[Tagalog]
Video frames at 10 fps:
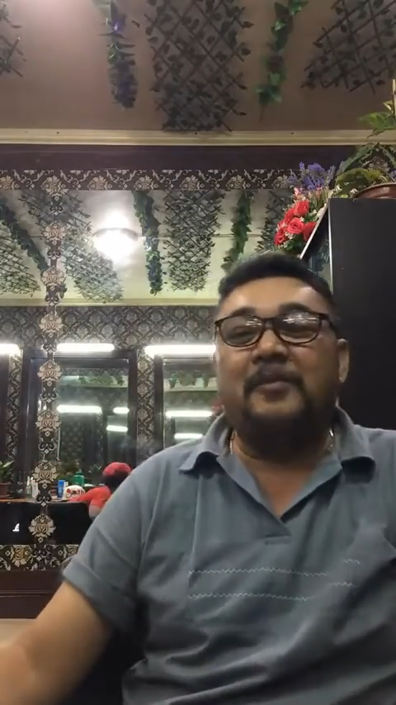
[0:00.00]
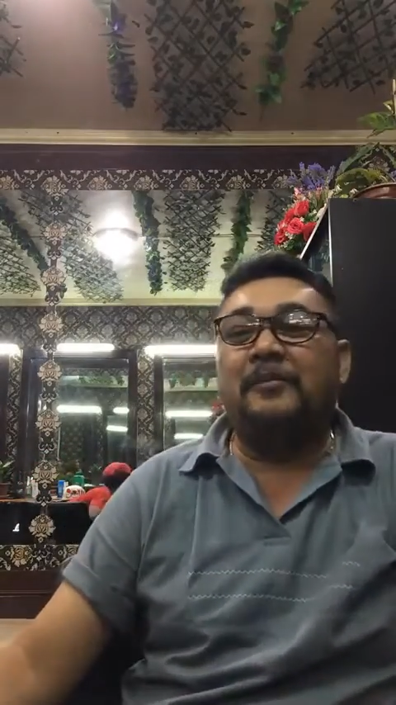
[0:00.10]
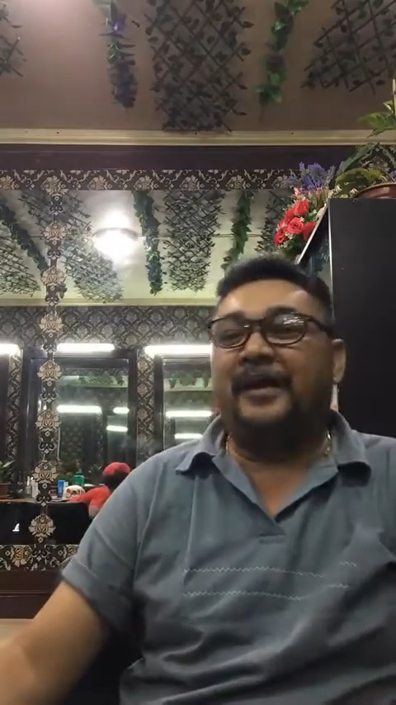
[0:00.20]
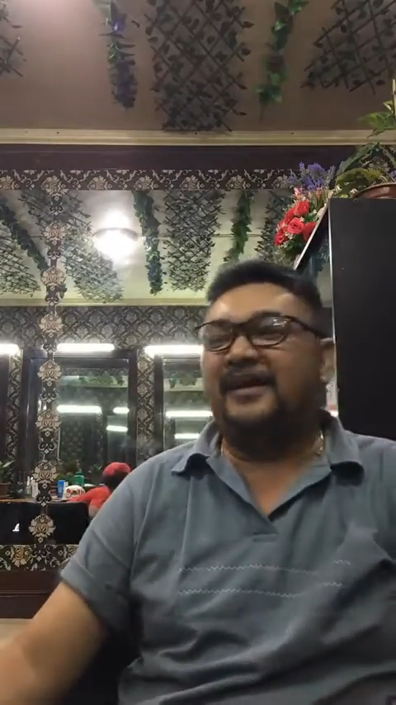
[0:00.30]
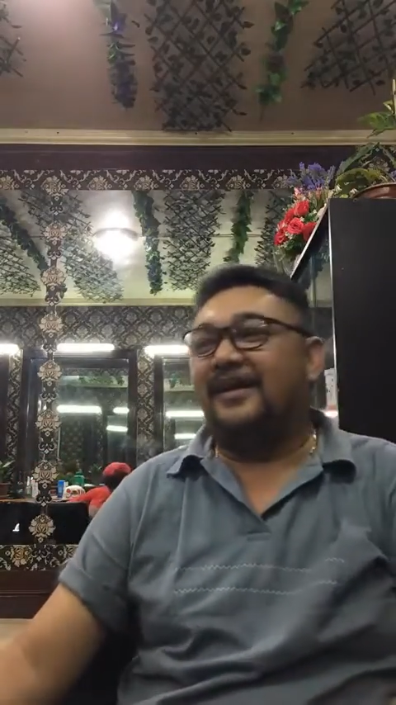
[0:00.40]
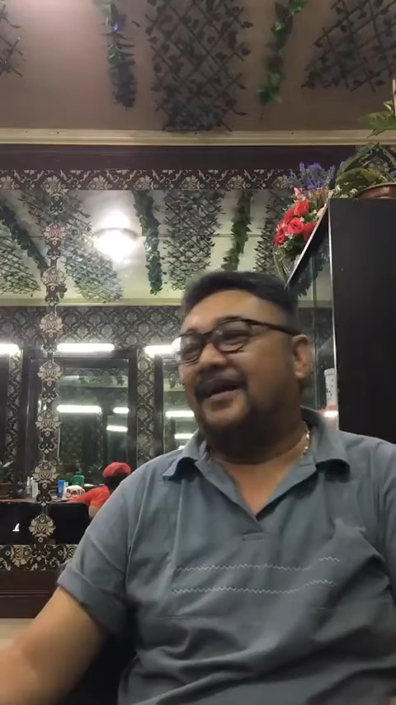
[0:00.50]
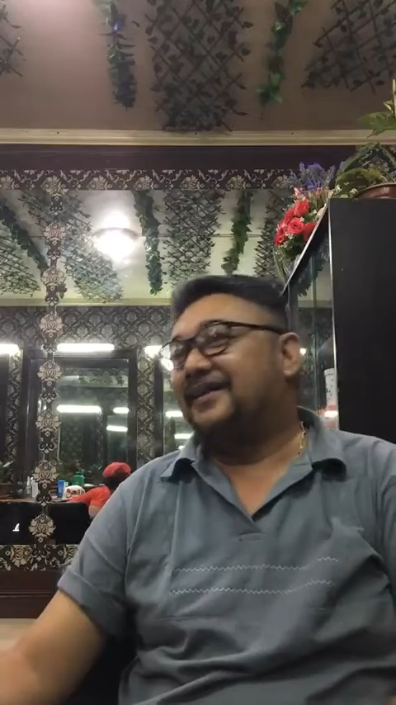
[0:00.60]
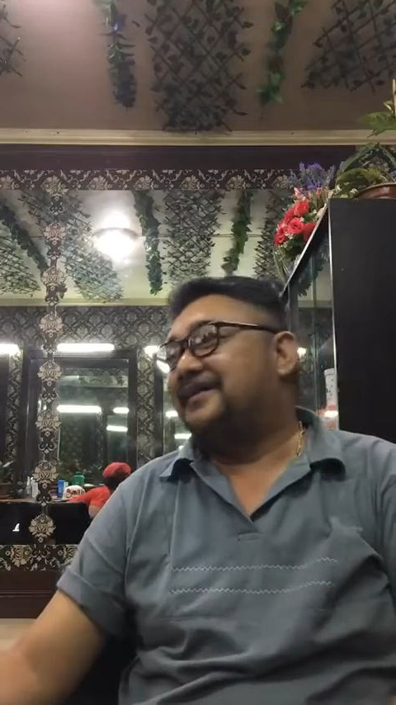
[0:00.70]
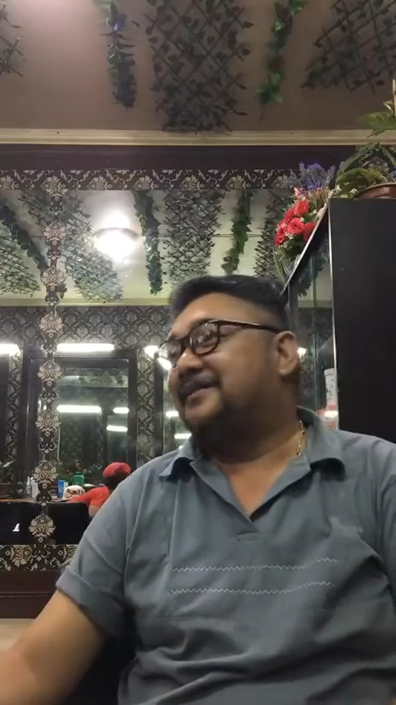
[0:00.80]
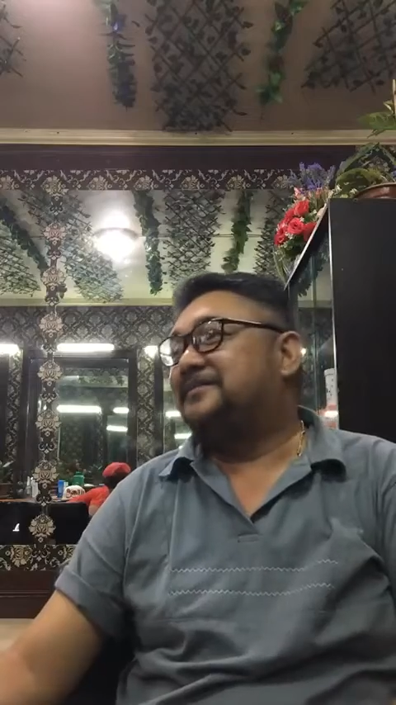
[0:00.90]
oh my god
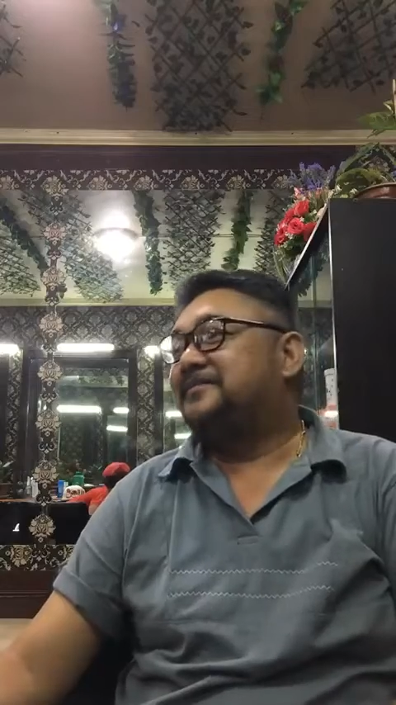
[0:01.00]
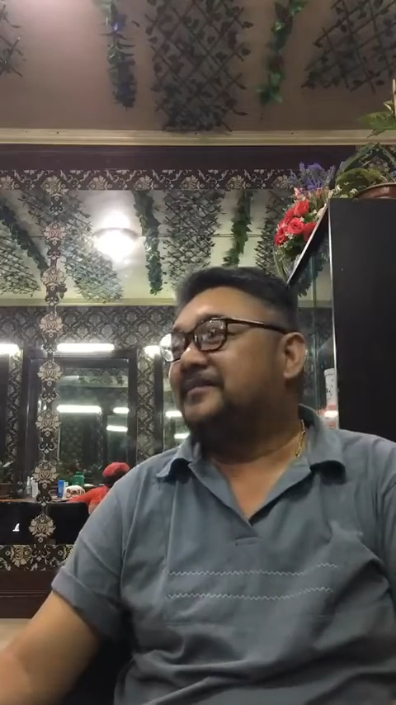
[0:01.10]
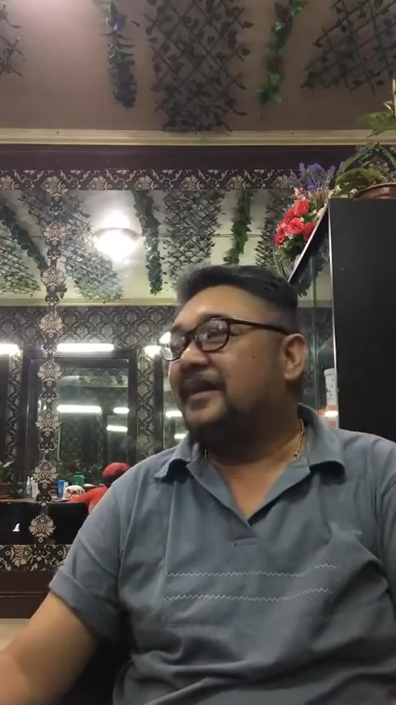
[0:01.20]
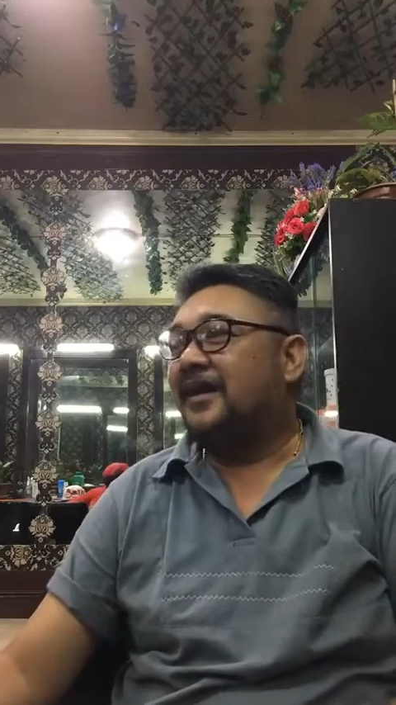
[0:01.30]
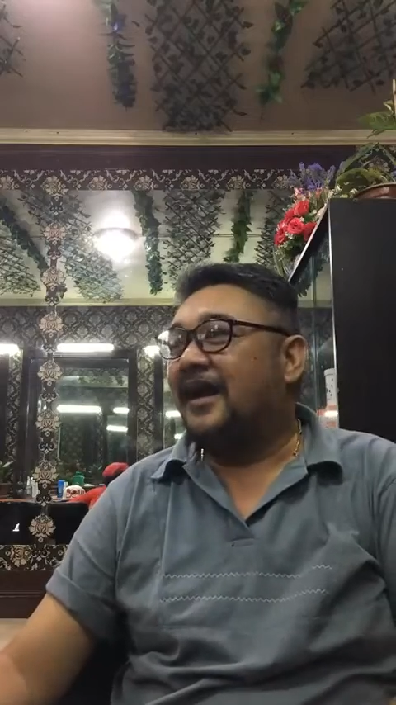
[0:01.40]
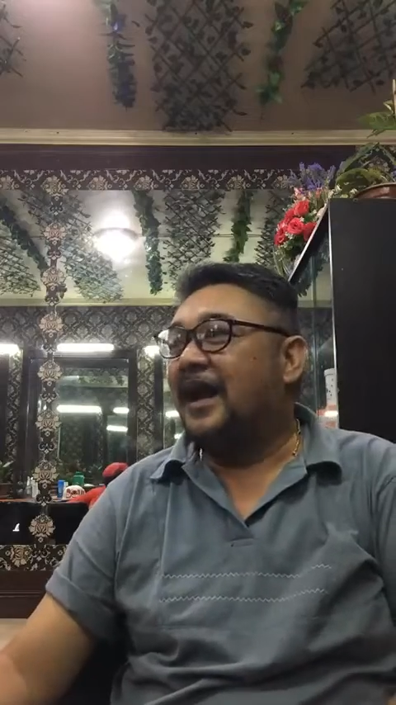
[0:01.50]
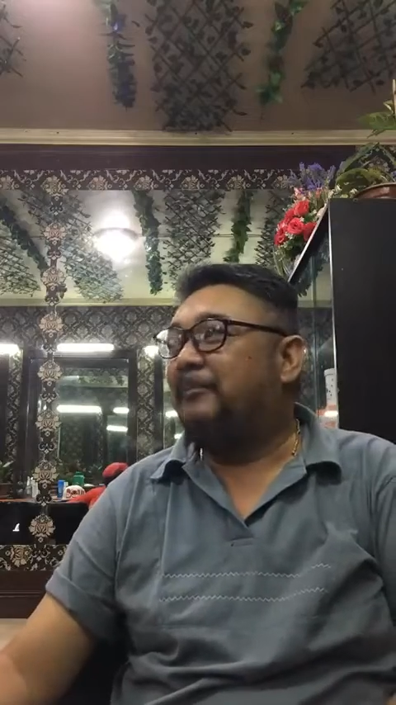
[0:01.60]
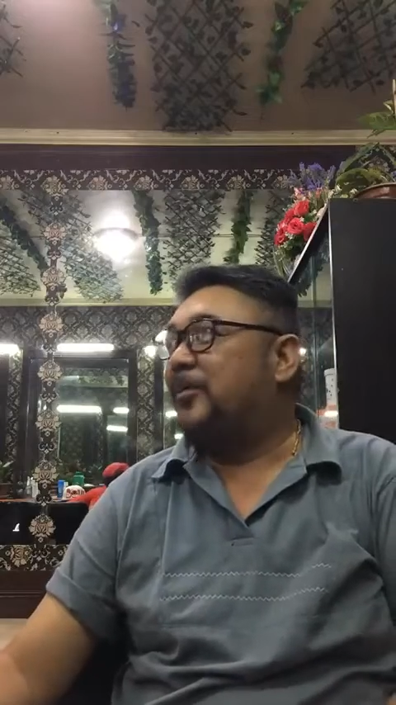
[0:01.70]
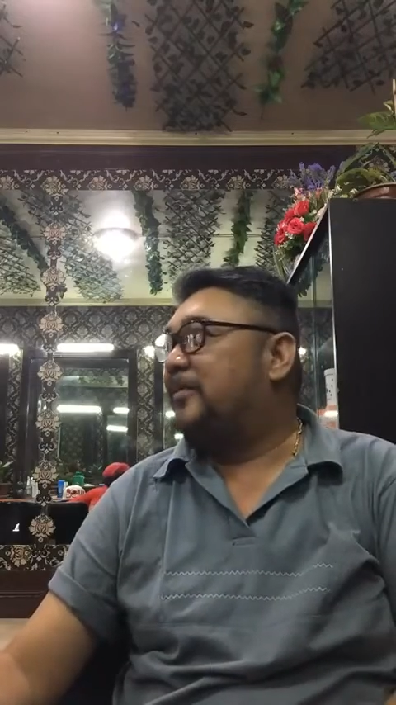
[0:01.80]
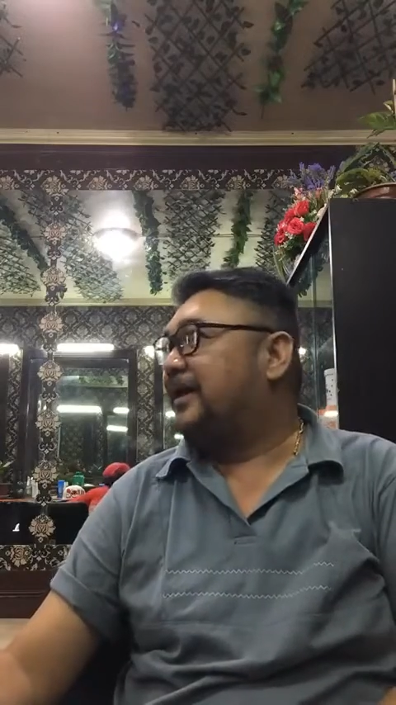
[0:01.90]

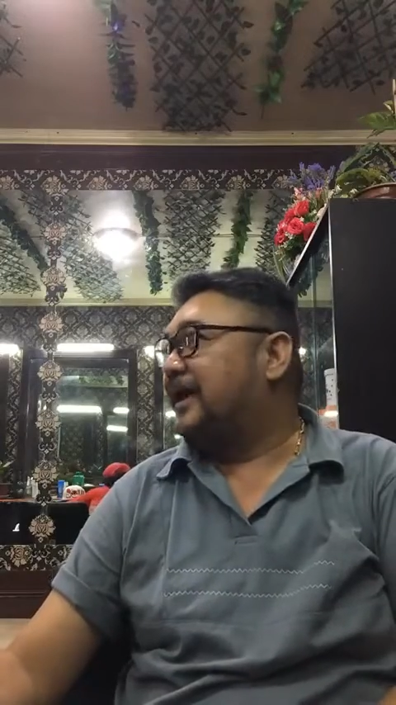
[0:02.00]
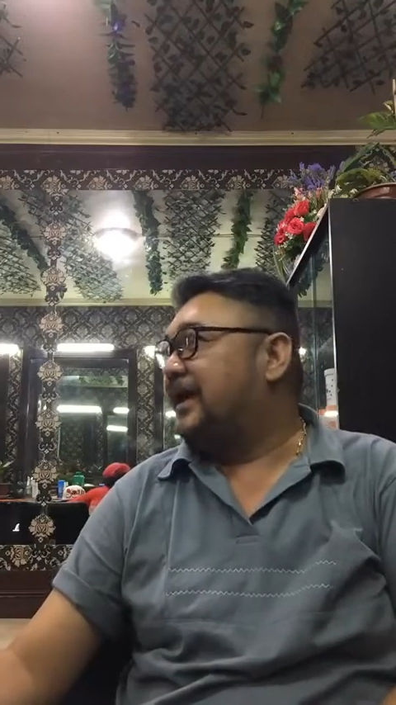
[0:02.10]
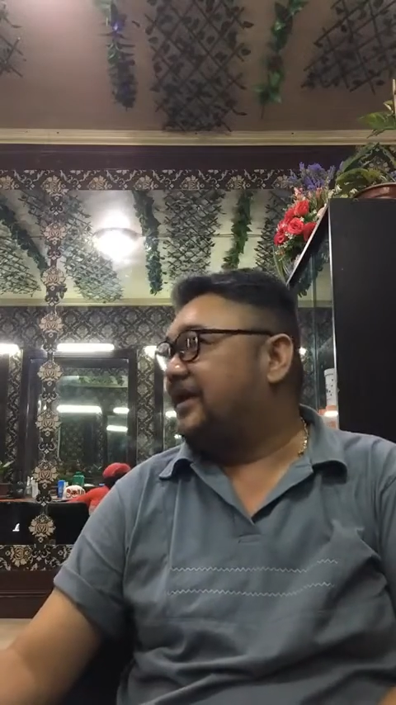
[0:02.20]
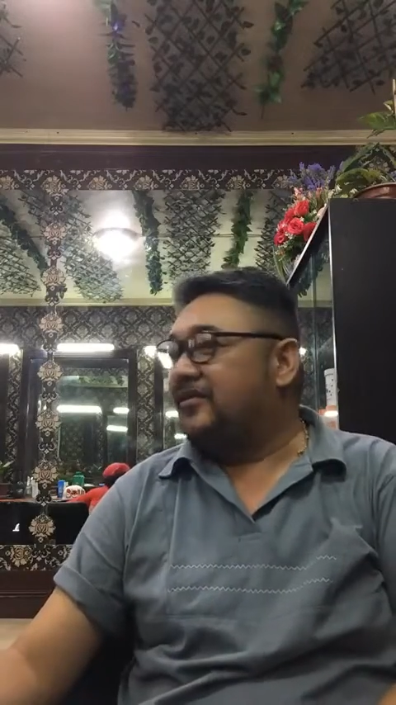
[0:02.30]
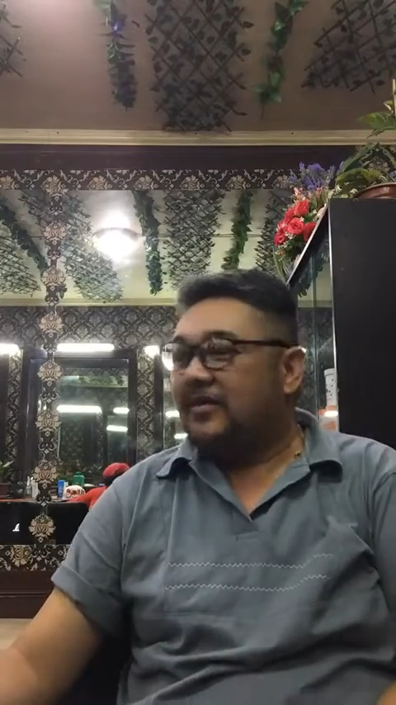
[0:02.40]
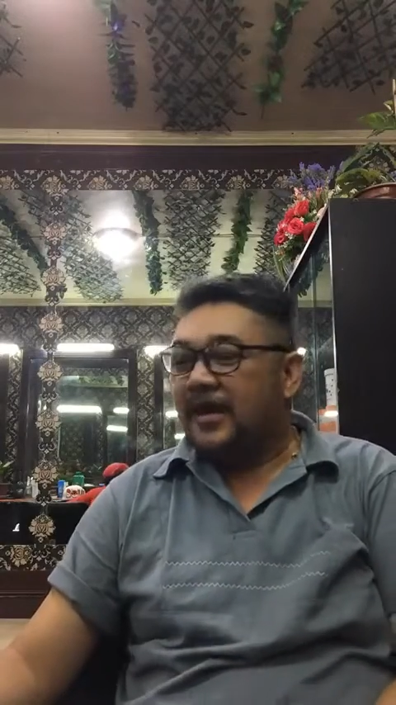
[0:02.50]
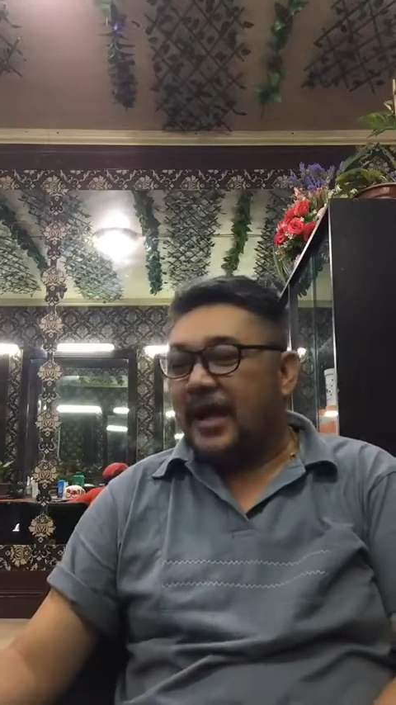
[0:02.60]
kapo man galing no